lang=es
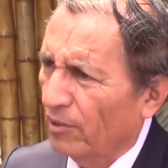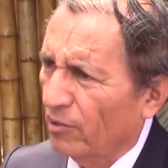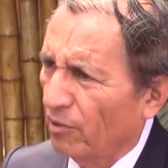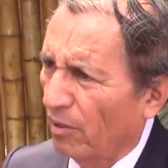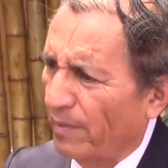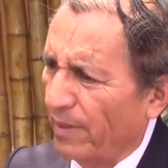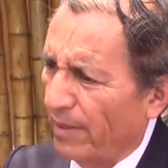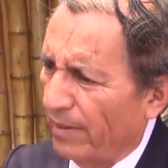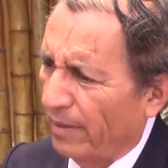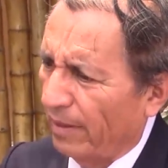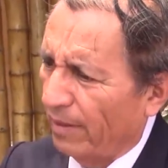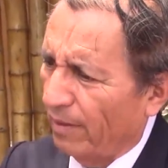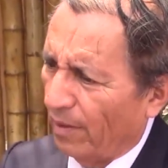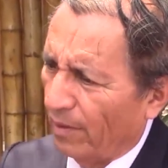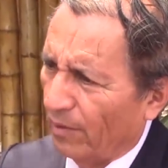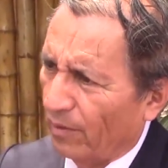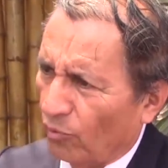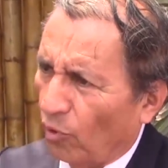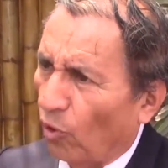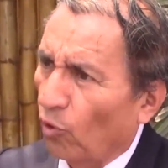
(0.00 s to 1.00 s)
Casualmente
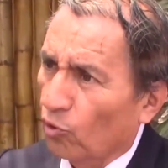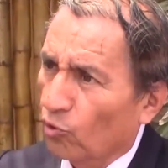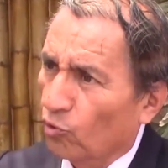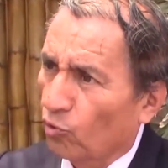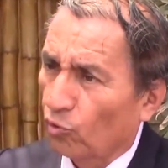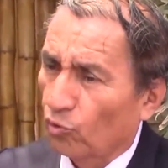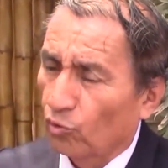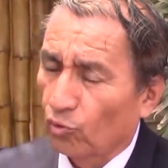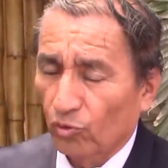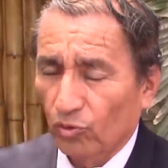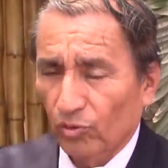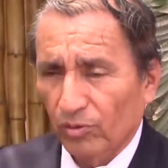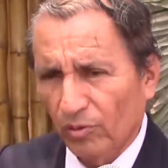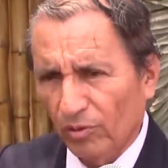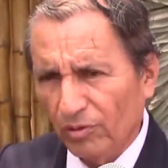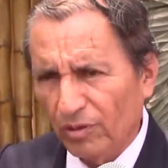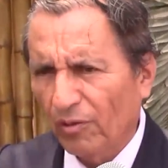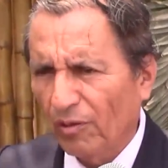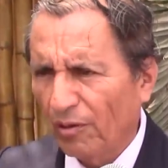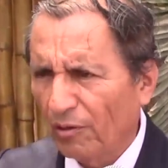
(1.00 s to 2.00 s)
todos juntos.
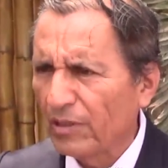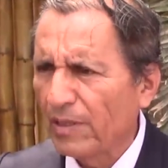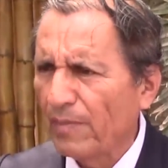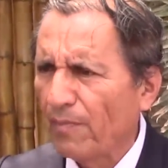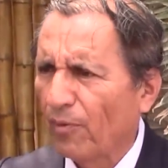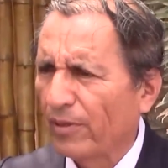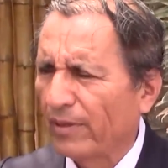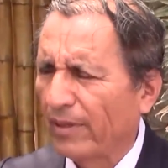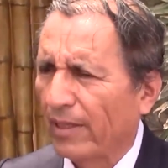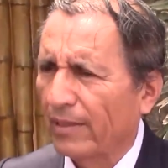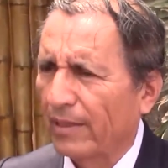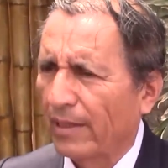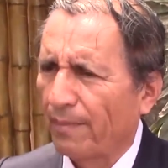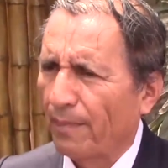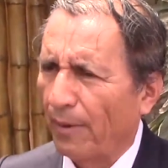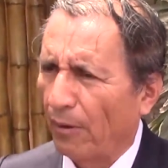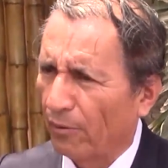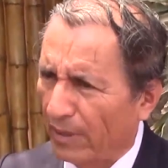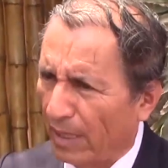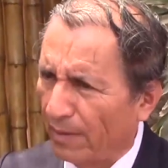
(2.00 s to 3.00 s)
Entonces yo creo que es importante,
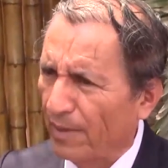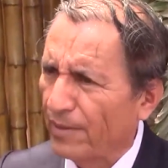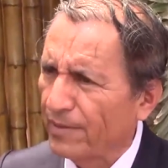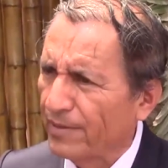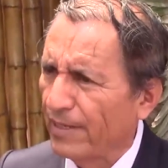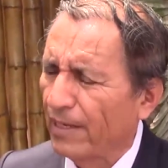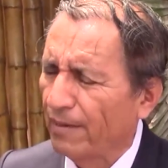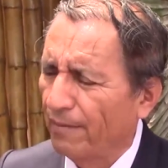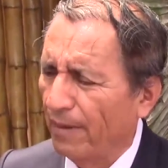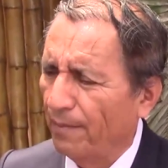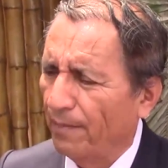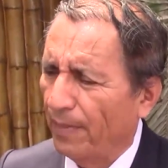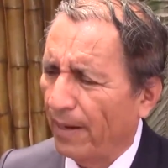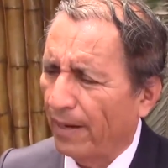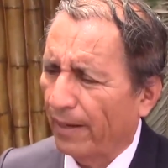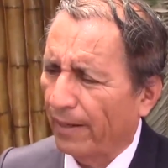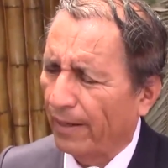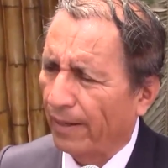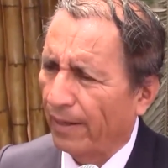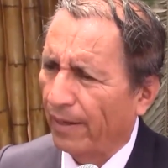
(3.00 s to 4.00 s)
pero también sirve
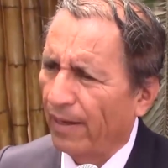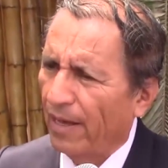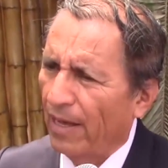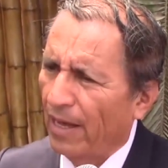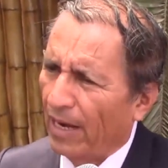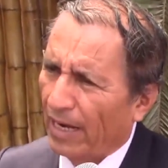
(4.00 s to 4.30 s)
para que